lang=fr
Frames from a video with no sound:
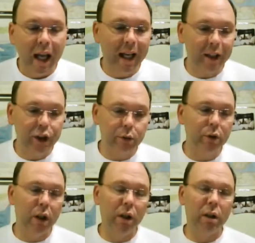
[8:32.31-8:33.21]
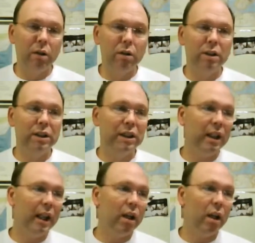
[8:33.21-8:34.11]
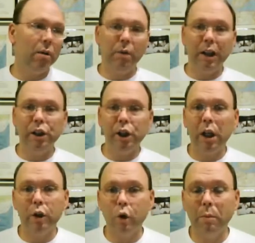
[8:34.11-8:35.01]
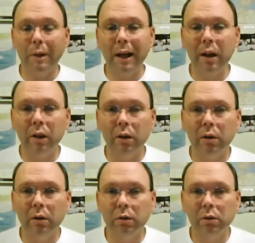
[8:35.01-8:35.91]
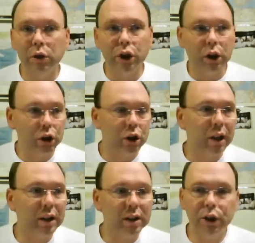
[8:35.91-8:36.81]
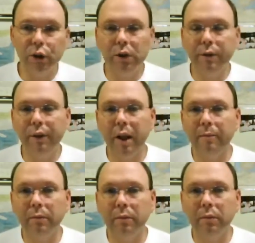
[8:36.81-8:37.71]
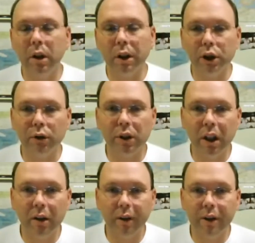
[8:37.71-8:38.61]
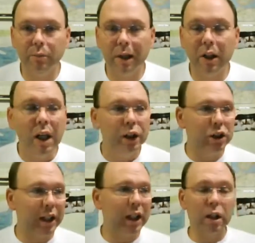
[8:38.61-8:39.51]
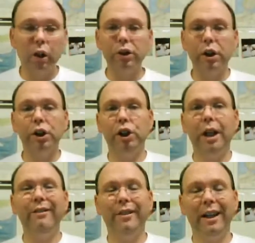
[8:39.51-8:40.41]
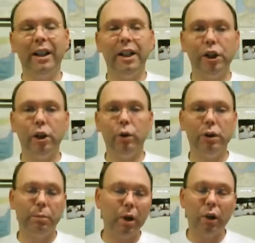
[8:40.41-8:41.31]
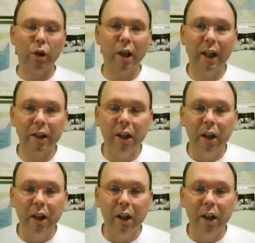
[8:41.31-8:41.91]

Et Judas, s'il est comme les gens normaux, cherchera à se justifier dans les choses qu'il a fait du mal. Je sais que lorsque j'ai fait des choses pas correctes,